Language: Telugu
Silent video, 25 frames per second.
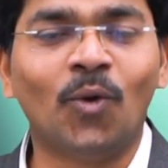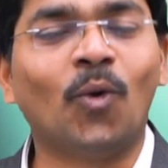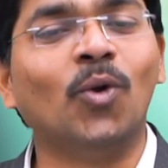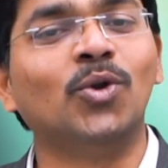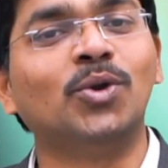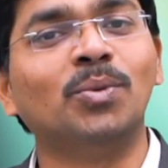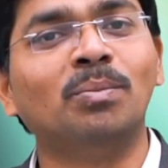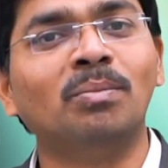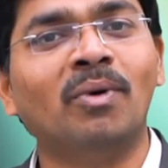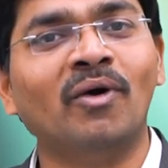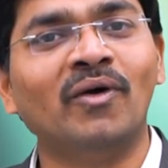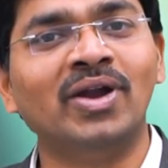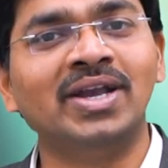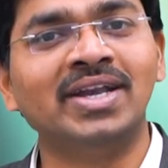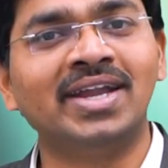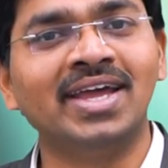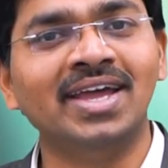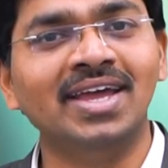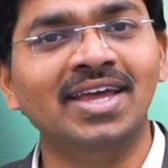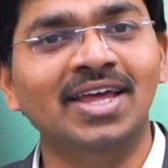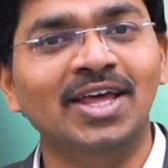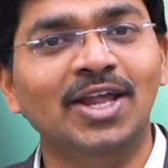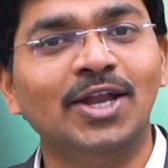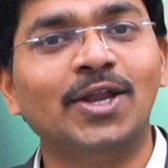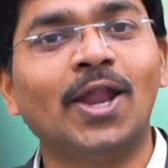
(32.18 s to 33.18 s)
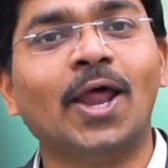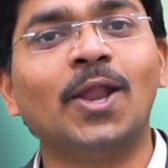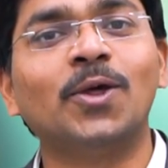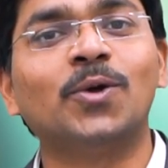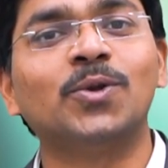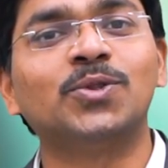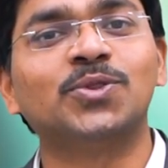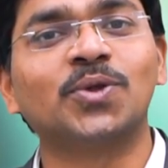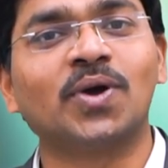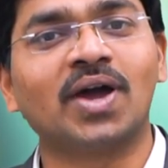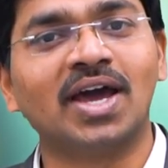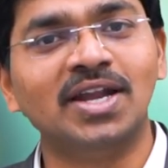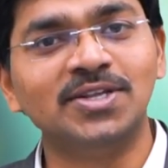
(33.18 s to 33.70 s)
కుటుంబం అంటే
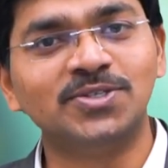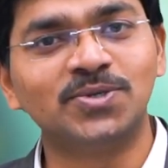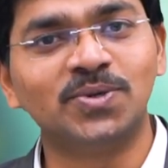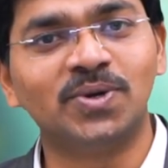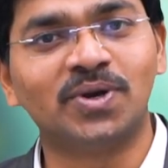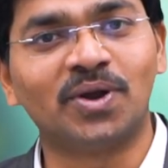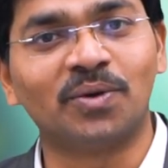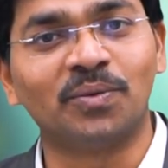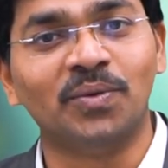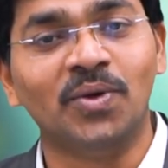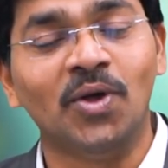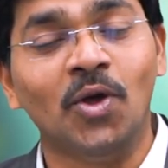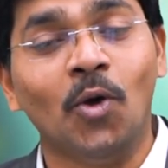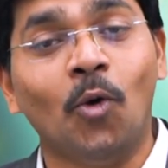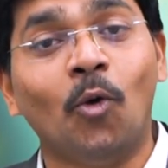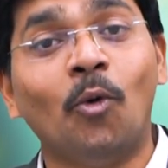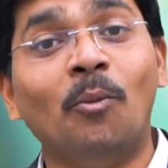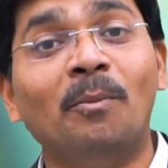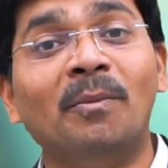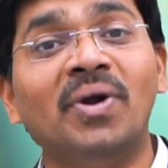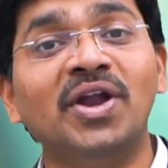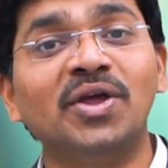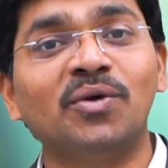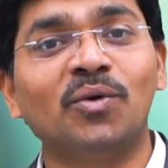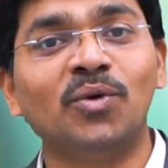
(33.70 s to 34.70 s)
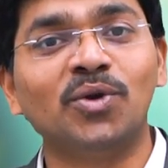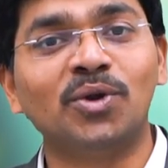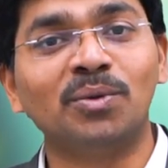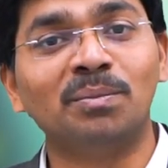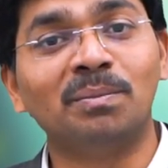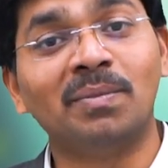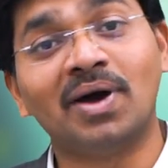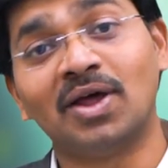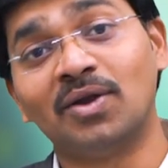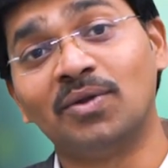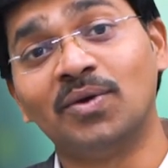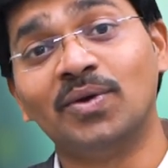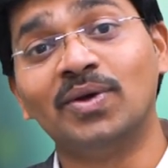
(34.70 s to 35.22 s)
నలుగురితో కలిసి ఉండడం ఉమ్మడి
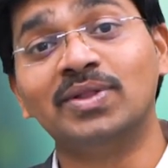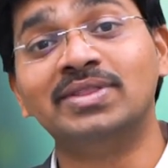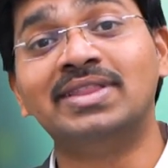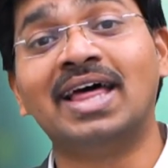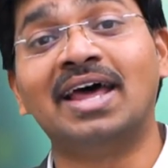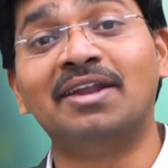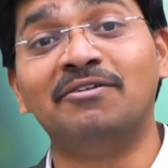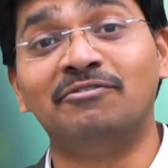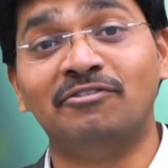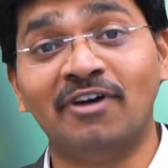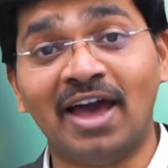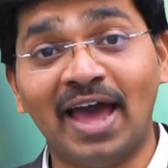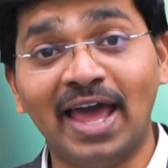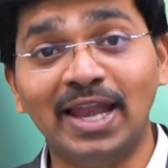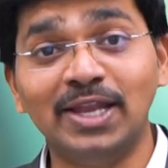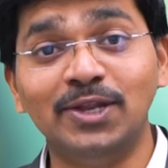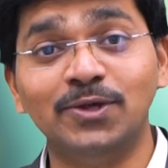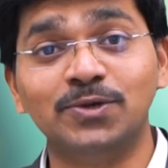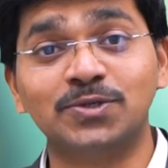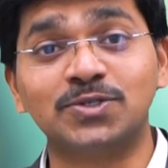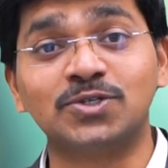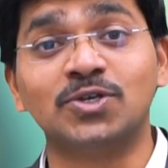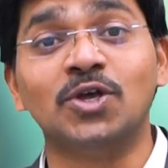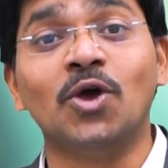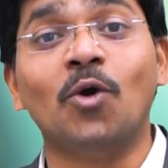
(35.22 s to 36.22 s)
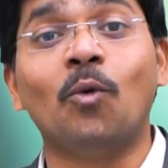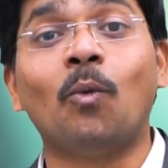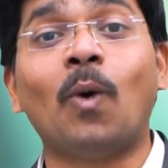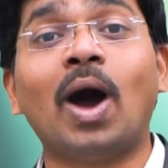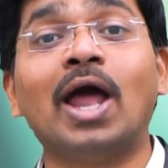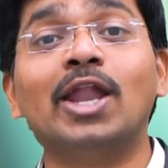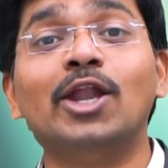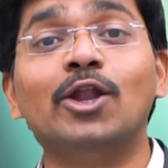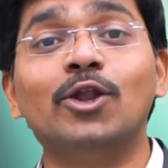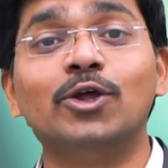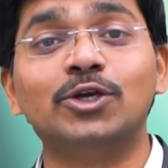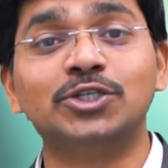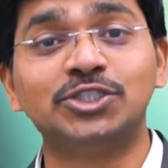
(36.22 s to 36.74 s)
కుటుంబాలు దాని వాల్యూస్
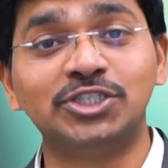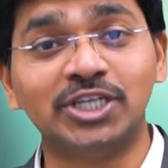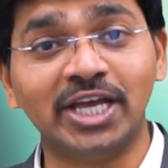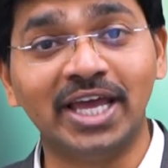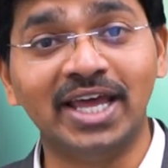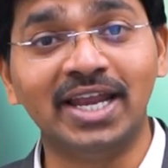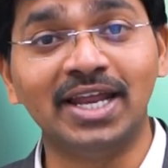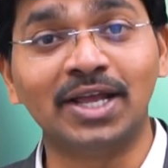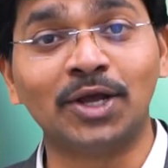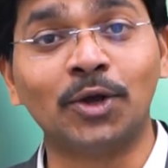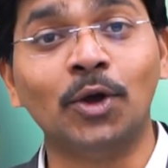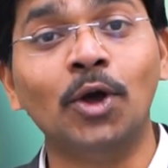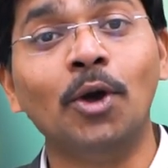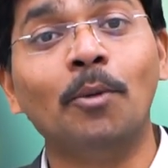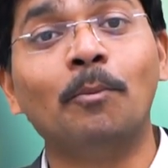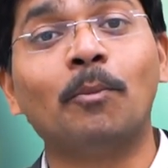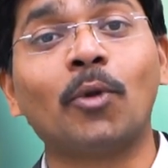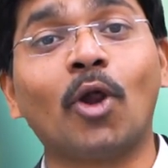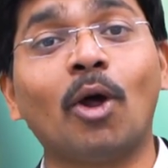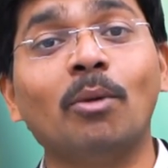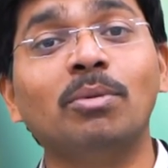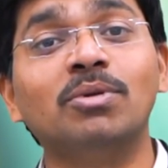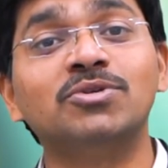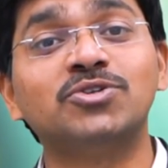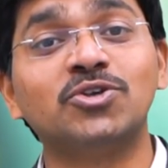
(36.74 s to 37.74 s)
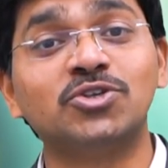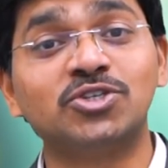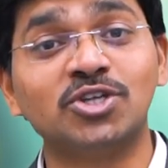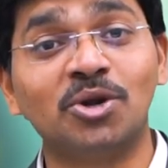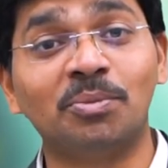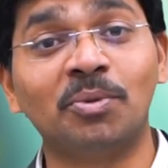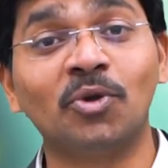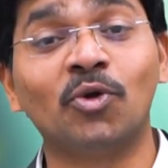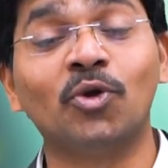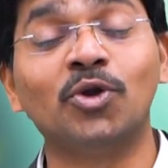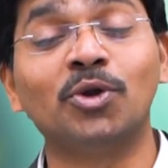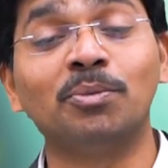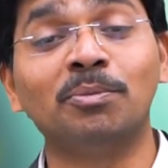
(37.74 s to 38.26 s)
వాళ్ళలో షేరింగ్ ప్రాబ్లమ్స్
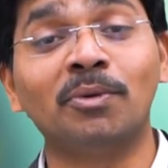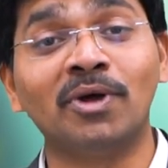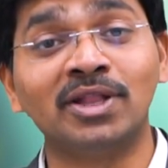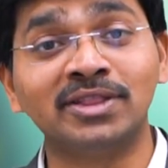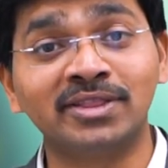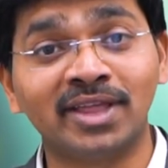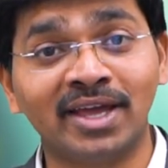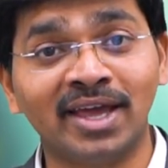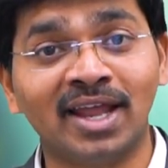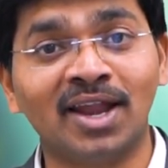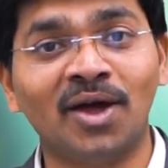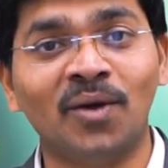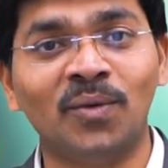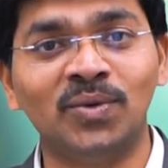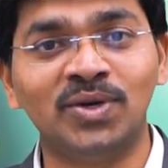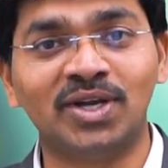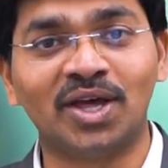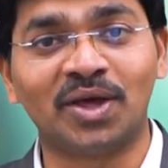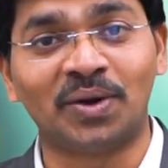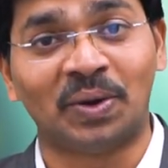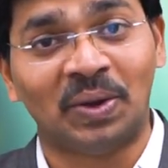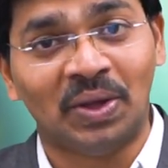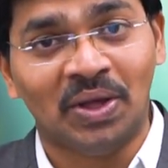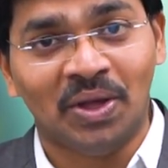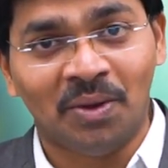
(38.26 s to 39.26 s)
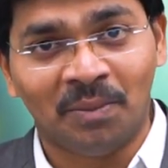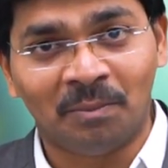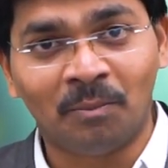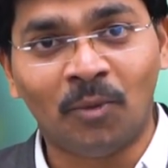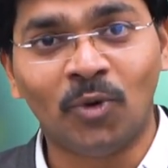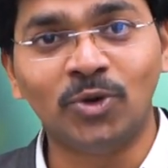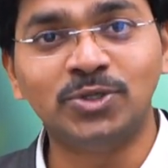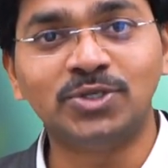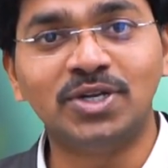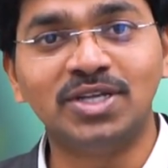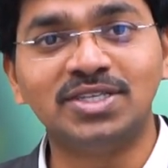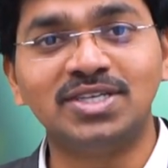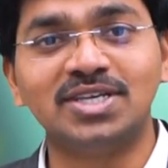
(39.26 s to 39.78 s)
వచ్చినప్పుడు కుటుంబం అంతా ఎలా ఉంటారు
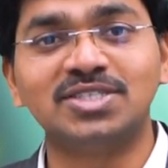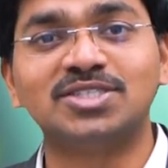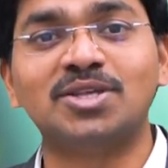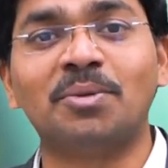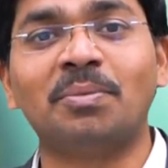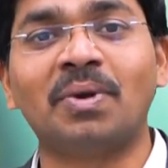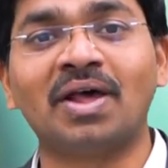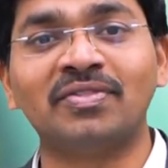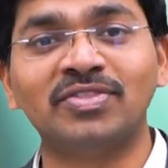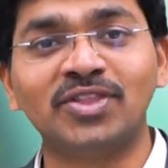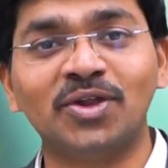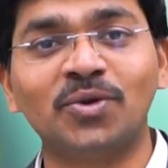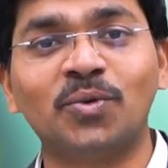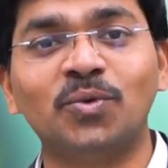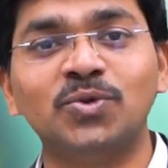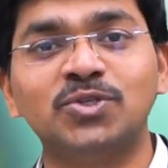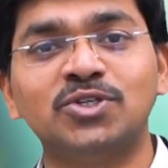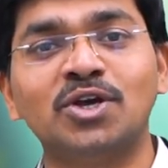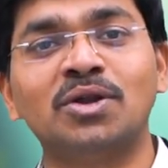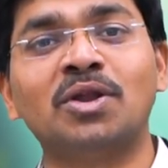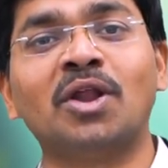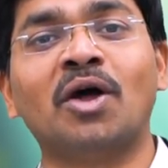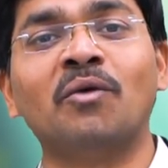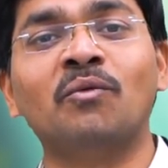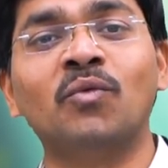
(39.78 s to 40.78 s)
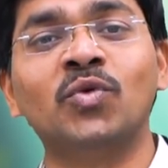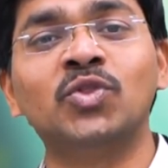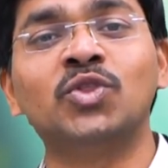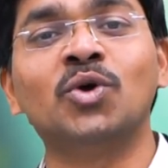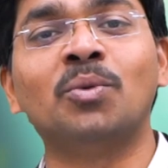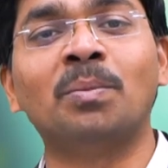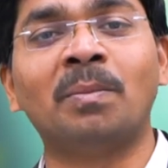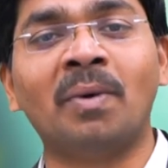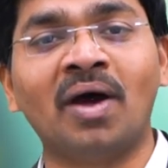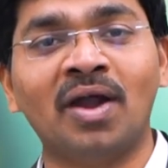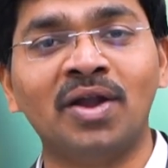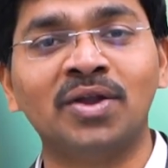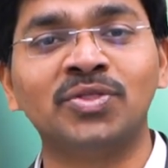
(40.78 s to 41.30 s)
భోజనం చేసేటప్పుడు అందరు కూర్చొని
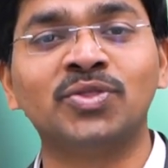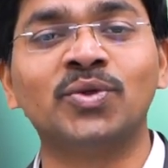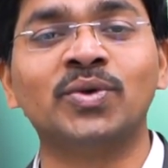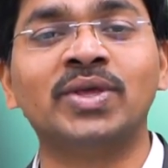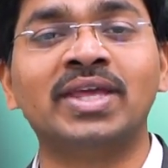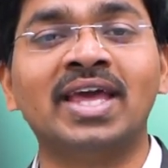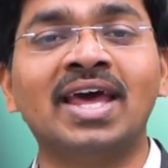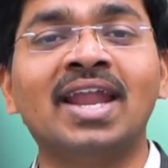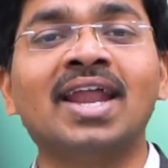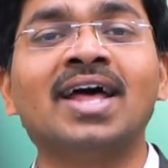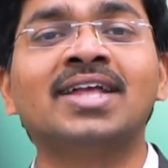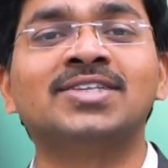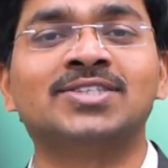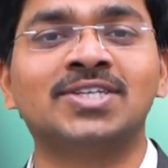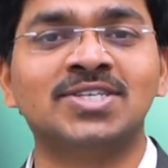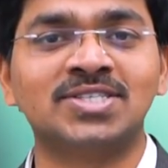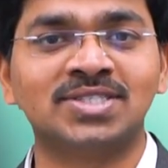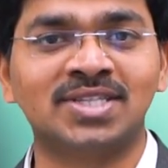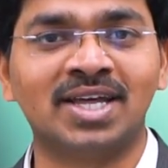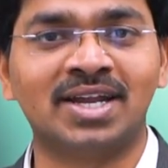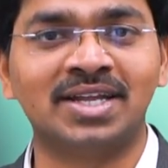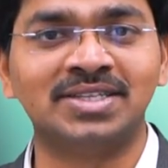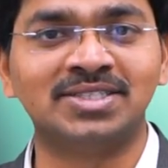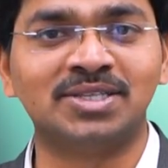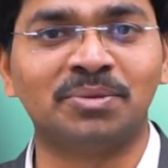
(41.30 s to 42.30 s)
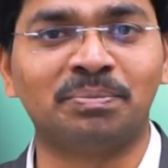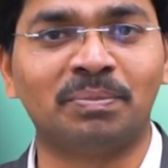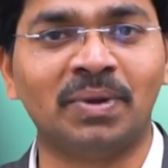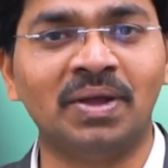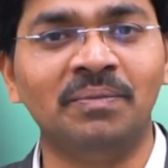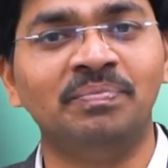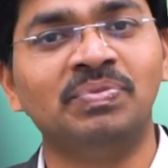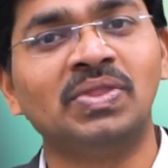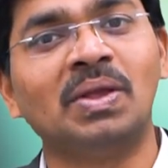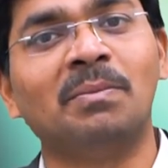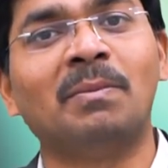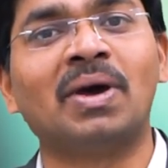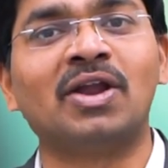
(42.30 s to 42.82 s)
నవ్వుతూ పాడుతూ ఎలా చేస్తారని
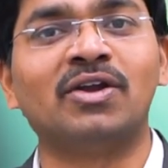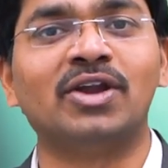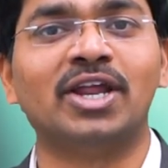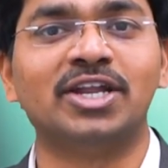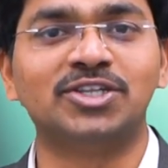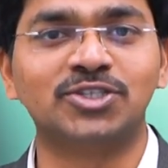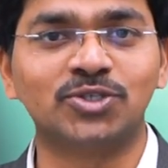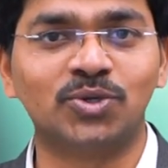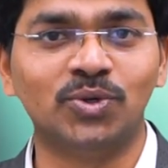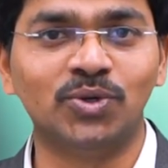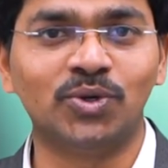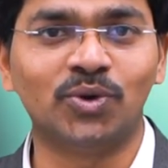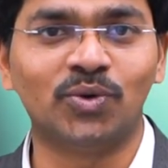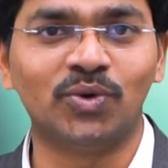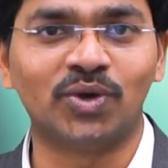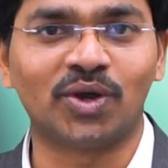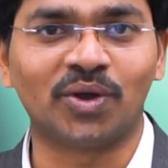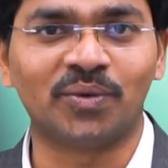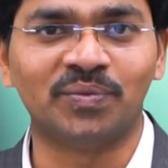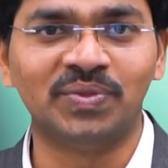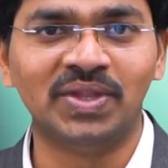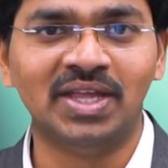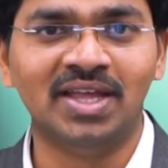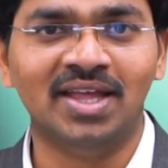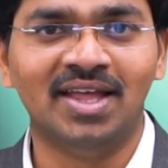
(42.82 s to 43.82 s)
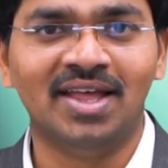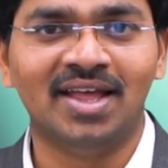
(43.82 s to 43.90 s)
చెప్పి మనం నేర్చుకుంటూ ఉంటాం